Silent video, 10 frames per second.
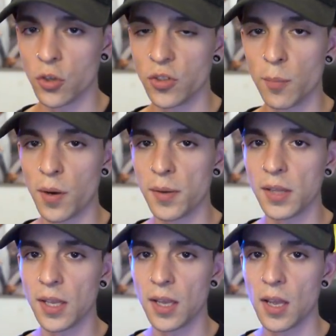Yo
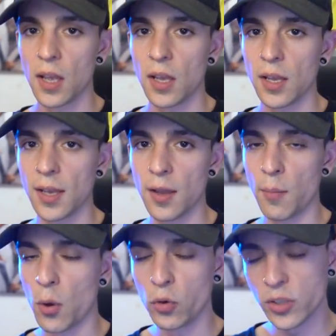simplemente eh,
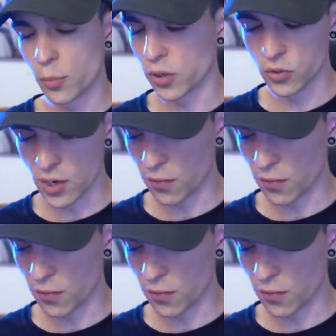me gusta porque es